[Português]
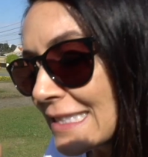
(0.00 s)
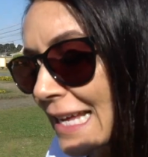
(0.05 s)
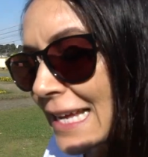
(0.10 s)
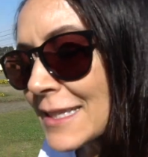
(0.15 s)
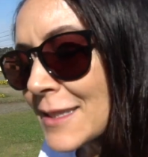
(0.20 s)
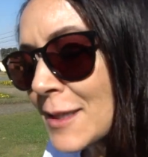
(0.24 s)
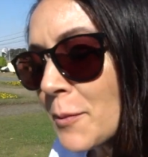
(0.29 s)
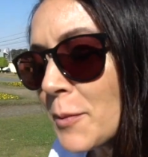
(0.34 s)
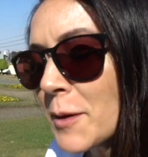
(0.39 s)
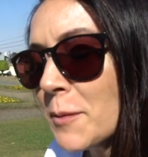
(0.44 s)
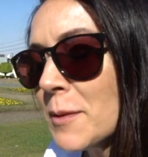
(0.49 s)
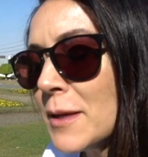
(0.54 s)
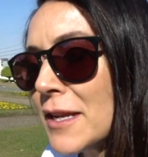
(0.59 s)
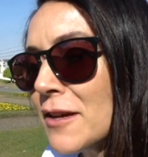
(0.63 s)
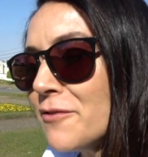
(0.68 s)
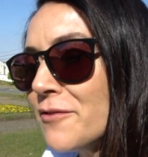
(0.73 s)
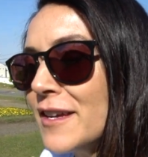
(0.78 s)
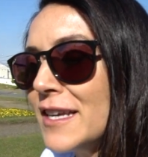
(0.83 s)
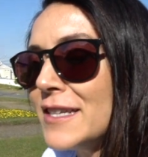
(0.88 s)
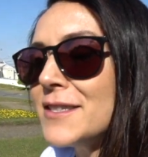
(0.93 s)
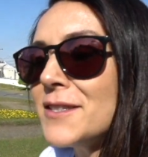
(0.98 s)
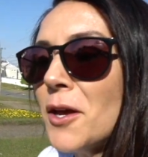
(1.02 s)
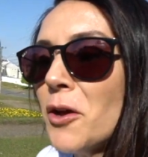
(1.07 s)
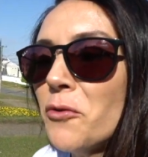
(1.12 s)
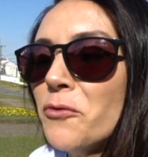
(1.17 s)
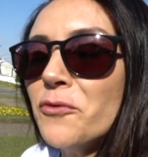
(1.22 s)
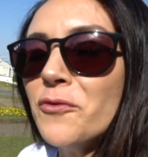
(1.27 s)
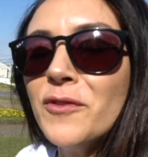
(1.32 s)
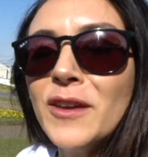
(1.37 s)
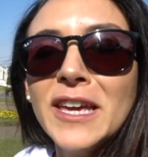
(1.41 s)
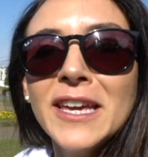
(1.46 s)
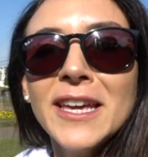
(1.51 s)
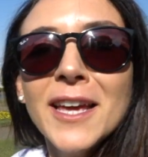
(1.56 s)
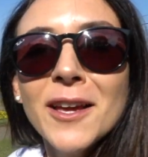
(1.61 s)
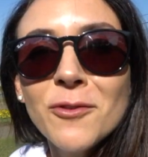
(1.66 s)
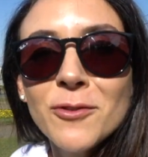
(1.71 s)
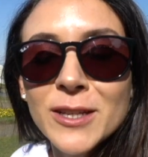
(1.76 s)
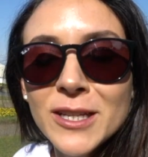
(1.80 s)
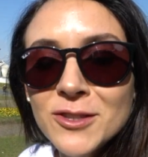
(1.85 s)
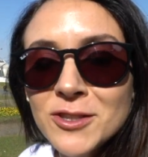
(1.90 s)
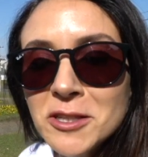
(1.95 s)
Desde a primeira vez que eu vim em
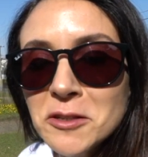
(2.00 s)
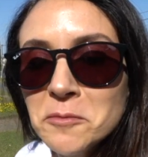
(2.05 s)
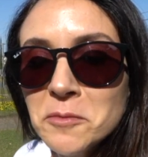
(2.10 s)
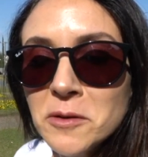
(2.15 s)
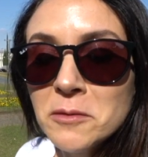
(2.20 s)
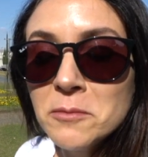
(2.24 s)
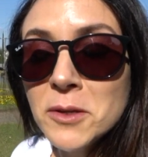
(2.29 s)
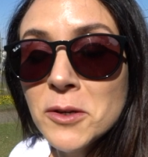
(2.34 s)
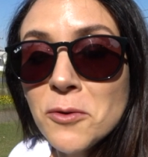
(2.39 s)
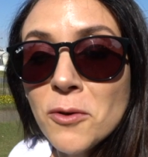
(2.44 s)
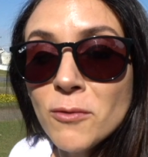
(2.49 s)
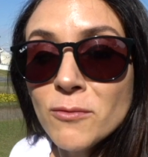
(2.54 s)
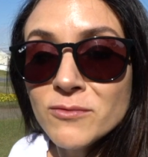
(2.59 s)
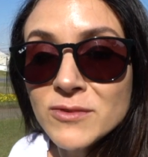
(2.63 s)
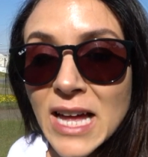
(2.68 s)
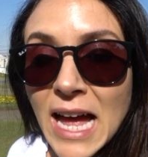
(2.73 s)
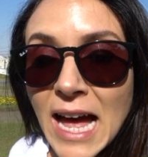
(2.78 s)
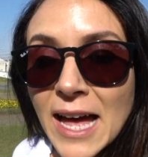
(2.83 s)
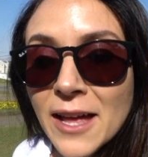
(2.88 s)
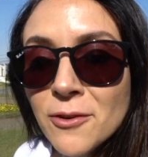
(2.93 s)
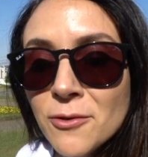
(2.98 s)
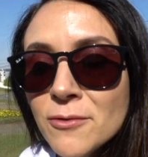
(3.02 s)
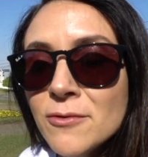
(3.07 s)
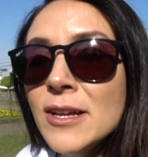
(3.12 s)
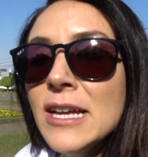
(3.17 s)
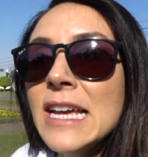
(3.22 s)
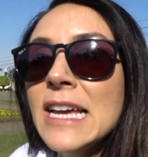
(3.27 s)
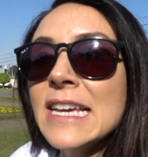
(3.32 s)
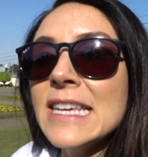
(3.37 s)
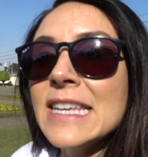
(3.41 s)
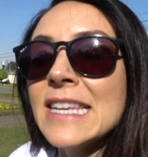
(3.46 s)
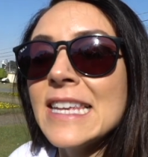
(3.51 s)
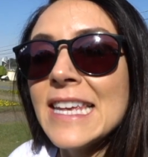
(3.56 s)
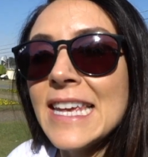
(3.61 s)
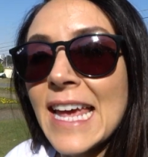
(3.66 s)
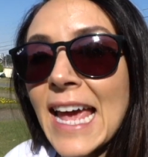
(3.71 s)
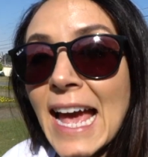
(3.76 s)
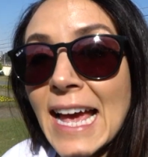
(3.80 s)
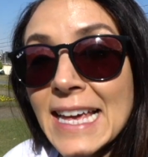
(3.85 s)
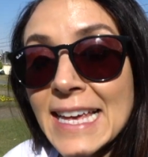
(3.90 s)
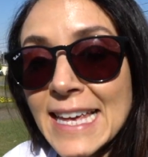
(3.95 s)
Curitiba, me contaram
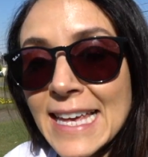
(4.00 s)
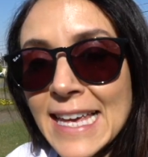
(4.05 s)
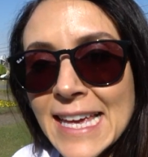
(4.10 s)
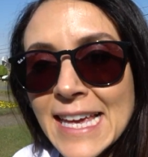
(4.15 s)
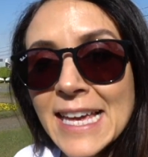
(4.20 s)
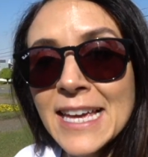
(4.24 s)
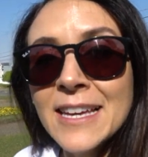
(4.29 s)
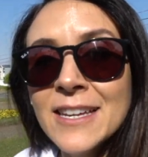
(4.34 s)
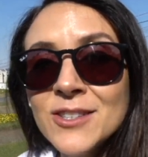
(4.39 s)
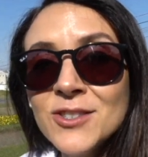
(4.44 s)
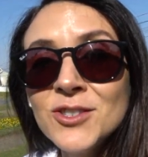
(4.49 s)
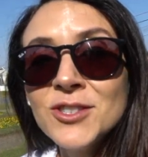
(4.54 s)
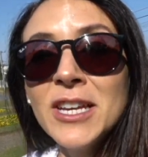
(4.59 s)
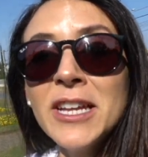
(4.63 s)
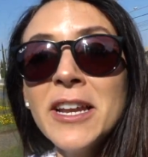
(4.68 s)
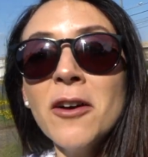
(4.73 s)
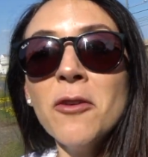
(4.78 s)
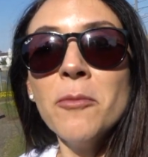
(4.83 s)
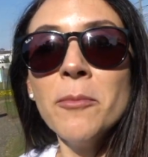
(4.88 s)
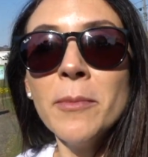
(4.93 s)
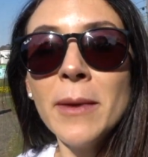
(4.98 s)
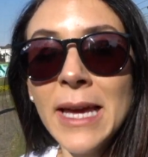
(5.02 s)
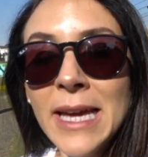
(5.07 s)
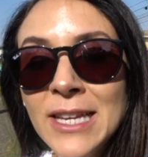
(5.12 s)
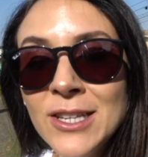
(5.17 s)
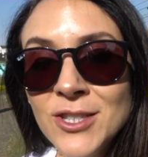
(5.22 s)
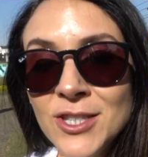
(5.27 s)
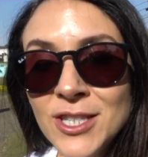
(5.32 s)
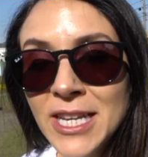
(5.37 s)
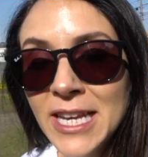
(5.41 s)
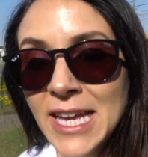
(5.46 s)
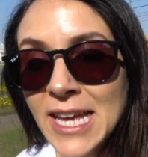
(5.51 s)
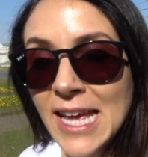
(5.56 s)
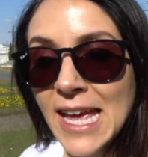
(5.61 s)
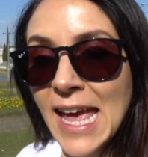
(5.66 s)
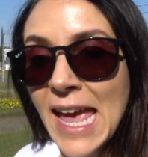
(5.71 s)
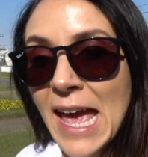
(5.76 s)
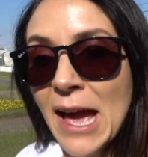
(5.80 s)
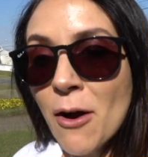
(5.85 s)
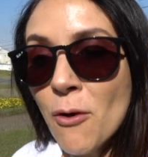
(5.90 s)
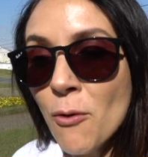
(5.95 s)
que aqui geralmente
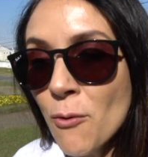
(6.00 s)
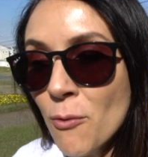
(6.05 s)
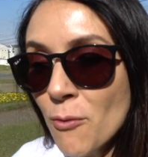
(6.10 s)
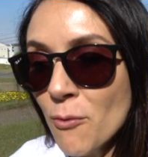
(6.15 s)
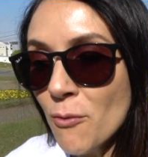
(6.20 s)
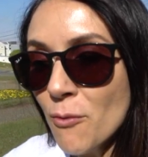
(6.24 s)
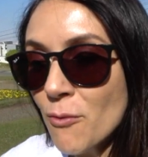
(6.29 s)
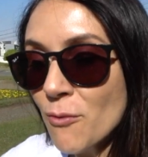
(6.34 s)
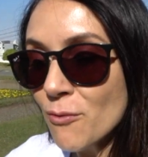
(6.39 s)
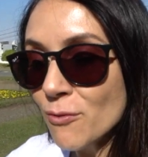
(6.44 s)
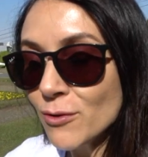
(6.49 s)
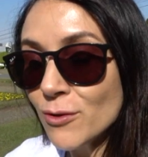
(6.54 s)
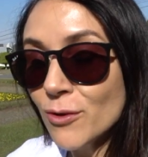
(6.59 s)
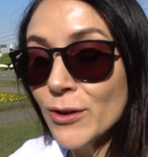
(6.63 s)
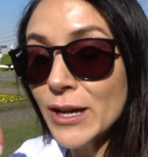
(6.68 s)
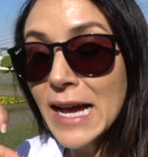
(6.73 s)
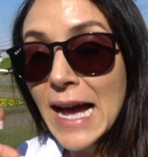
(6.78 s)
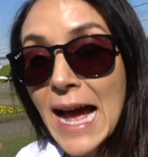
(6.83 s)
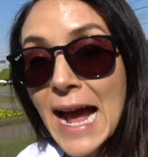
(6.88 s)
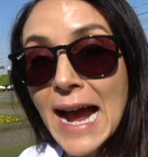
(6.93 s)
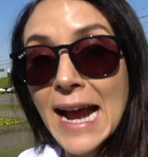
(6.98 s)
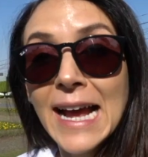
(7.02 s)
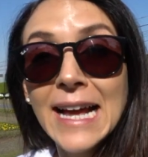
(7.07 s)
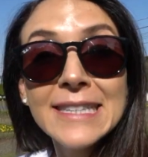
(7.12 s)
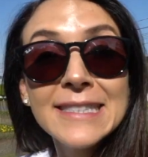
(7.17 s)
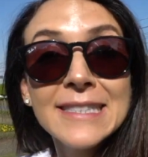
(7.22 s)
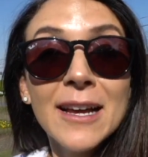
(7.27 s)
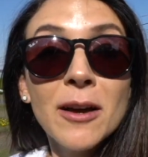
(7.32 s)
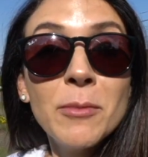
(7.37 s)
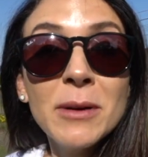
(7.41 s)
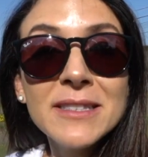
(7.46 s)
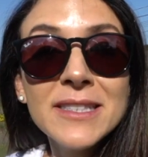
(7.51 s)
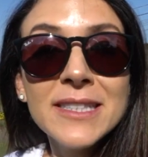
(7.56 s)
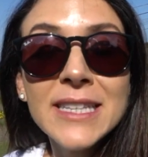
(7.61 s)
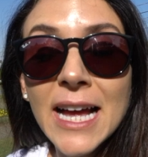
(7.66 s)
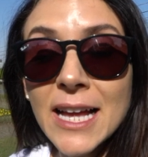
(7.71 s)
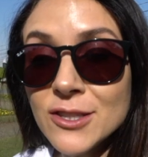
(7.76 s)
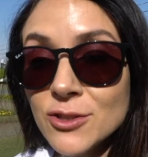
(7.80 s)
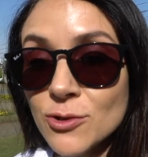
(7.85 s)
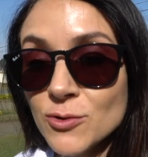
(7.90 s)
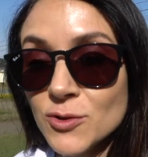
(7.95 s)
é um lugar, assim, é uma
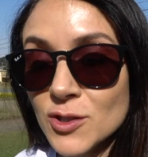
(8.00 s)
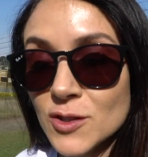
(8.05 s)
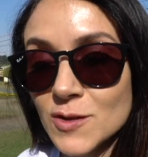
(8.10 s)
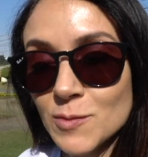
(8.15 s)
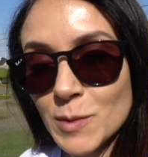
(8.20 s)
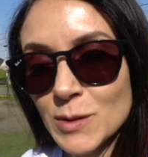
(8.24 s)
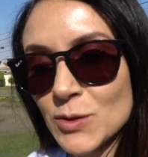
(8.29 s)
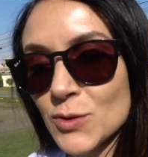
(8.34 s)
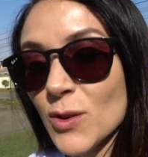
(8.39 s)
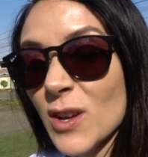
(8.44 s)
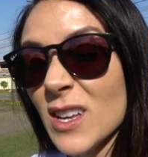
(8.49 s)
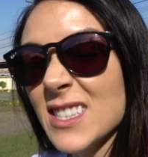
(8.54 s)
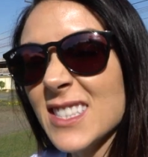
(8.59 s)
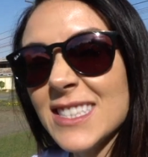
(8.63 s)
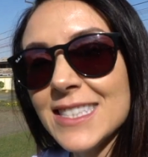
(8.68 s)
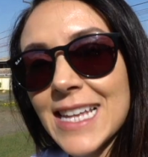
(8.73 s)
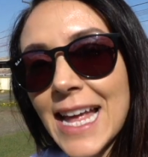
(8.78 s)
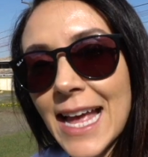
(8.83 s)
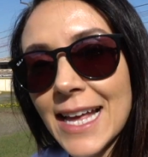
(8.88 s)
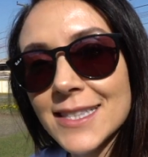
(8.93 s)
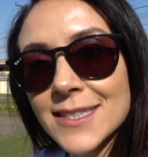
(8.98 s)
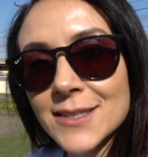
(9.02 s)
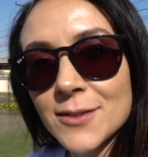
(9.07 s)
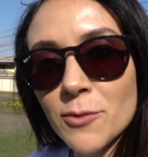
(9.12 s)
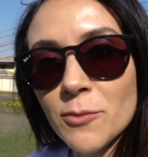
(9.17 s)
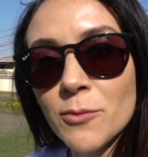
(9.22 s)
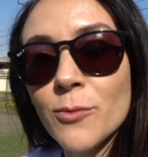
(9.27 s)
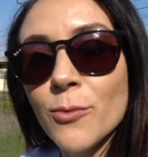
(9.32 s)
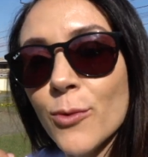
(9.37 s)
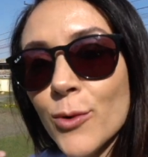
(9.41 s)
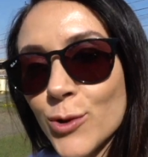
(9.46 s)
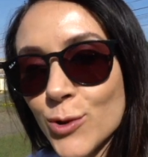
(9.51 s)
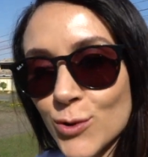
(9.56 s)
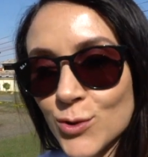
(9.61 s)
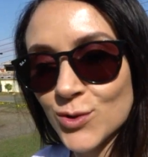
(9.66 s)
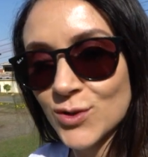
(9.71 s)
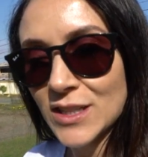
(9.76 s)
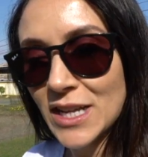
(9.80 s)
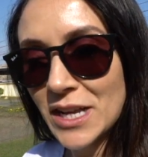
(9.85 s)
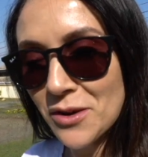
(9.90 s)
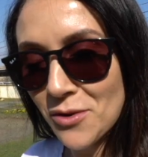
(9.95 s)
cidade onde as pessoas testam
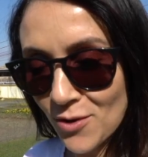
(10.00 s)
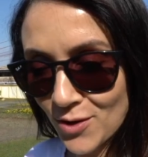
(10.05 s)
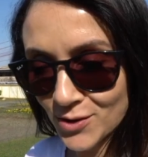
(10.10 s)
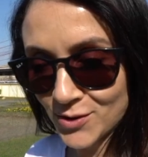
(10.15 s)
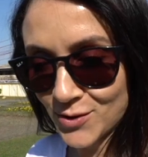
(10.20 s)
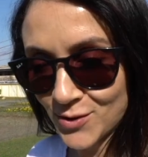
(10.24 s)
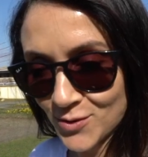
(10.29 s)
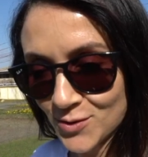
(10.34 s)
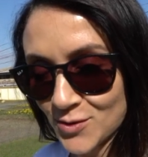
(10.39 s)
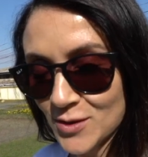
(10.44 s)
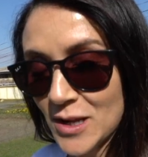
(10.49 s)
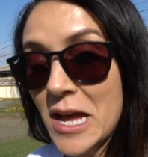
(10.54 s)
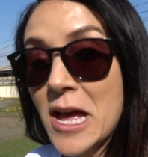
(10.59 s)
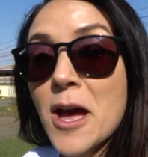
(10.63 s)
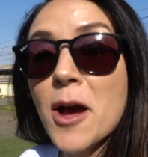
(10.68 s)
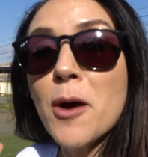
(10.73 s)
muitos negócios.